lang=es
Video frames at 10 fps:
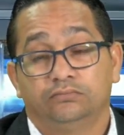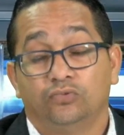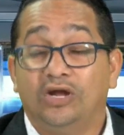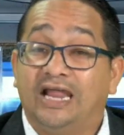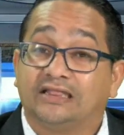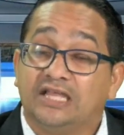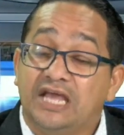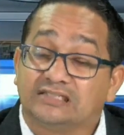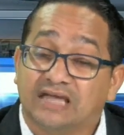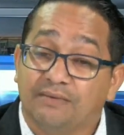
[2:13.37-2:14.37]
Pues la
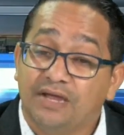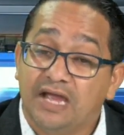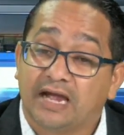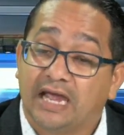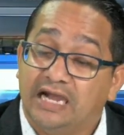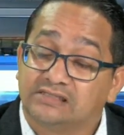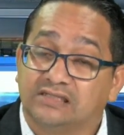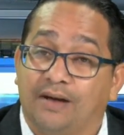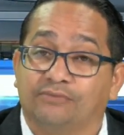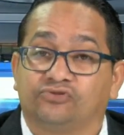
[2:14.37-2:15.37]
tía sabía que él
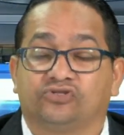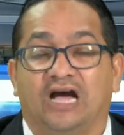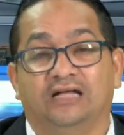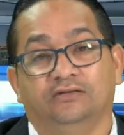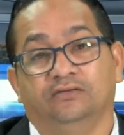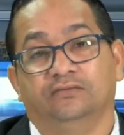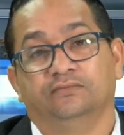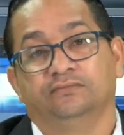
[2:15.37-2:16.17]
estaba buscando.